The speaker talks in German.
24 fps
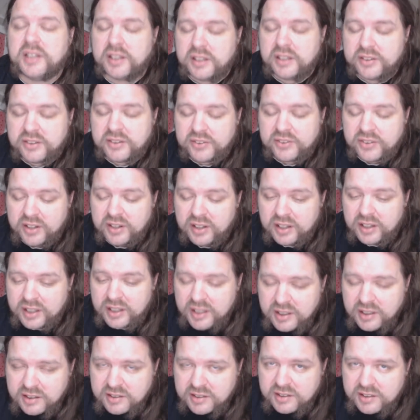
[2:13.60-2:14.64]
Denn es ist
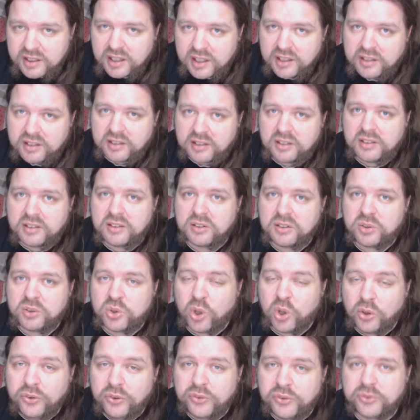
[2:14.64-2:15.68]
Lichtjahre
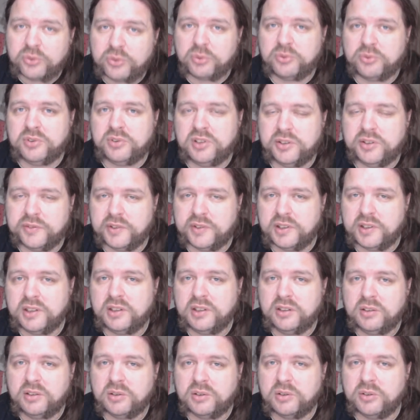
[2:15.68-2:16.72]

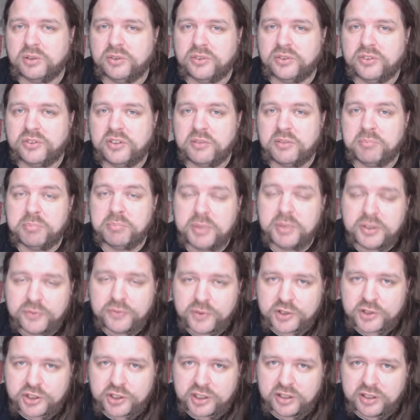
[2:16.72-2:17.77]
konstruktiver und
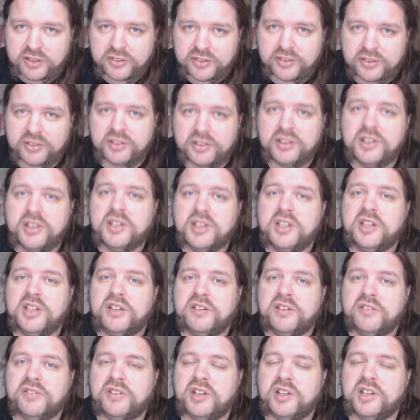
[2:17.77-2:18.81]
Missverständnisse
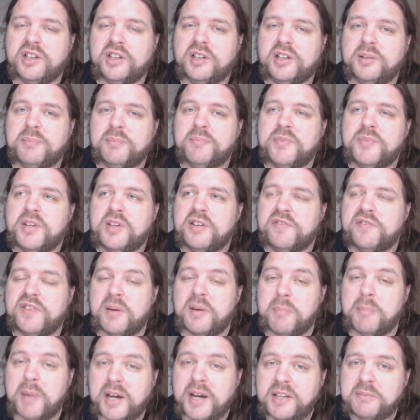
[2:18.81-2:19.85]
äh,
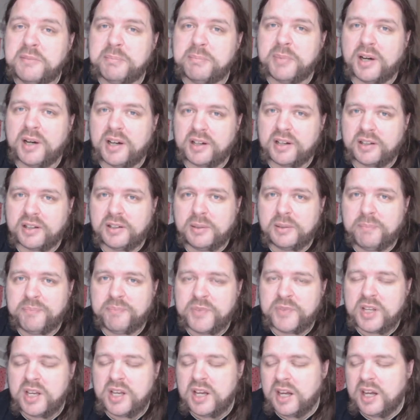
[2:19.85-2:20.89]
vermeidbarer, ja,
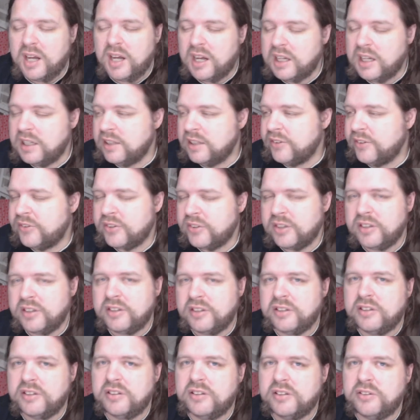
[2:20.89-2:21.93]
als
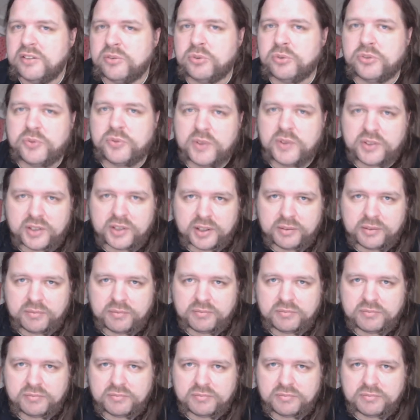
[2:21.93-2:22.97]
zu
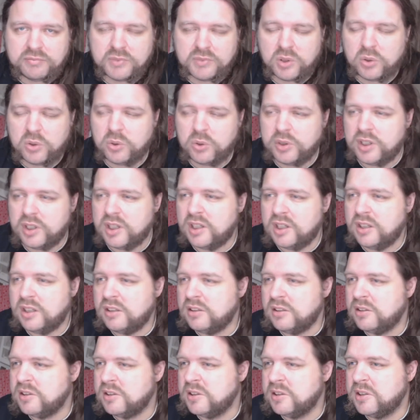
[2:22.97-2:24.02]
twittern
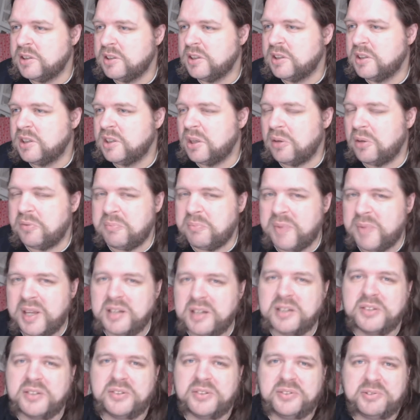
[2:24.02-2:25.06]
oder auf
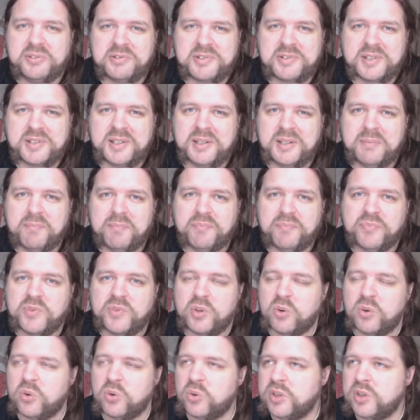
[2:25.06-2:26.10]
Mailinglisten zu schreiben
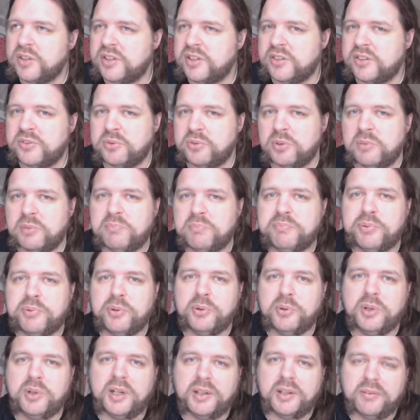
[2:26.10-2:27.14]
oder sich zu
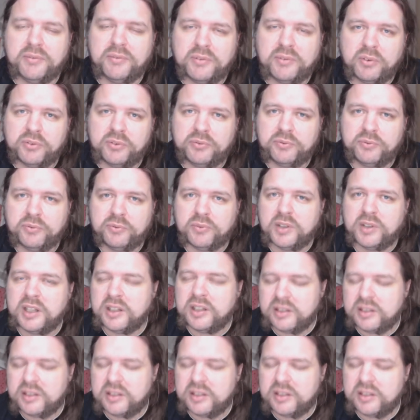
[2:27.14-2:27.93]
empören und